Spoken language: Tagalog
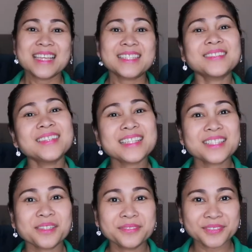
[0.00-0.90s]
So that's
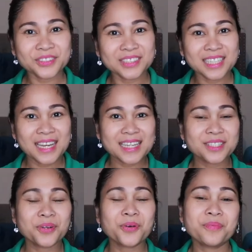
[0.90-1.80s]
all for today
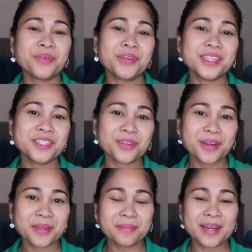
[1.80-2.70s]
guys. Hope you
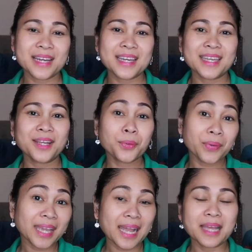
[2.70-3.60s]
enjoy my
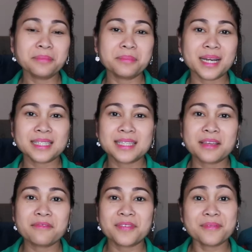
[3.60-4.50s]
quick
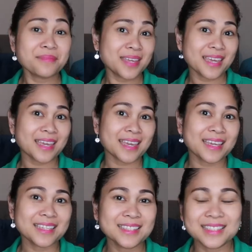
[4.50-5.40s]
unboxing from
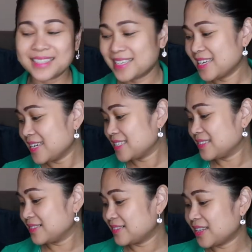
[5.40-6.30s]
Guess.
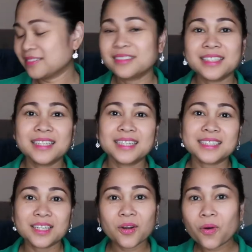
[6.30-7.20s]
So I only
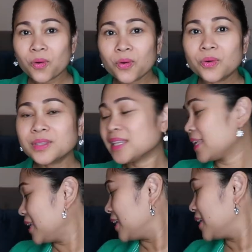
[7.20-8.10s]
got coat
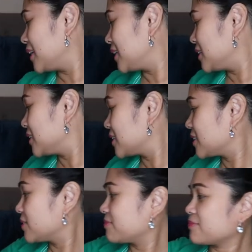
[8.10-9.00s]
and
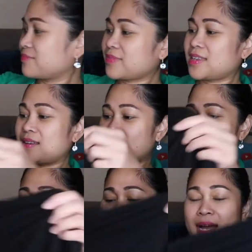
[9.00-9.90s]

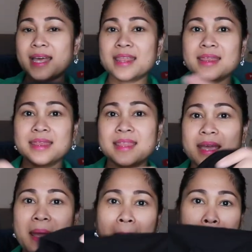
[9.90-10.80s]
one
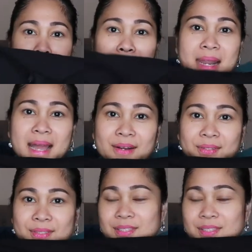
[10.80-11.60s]
blouse.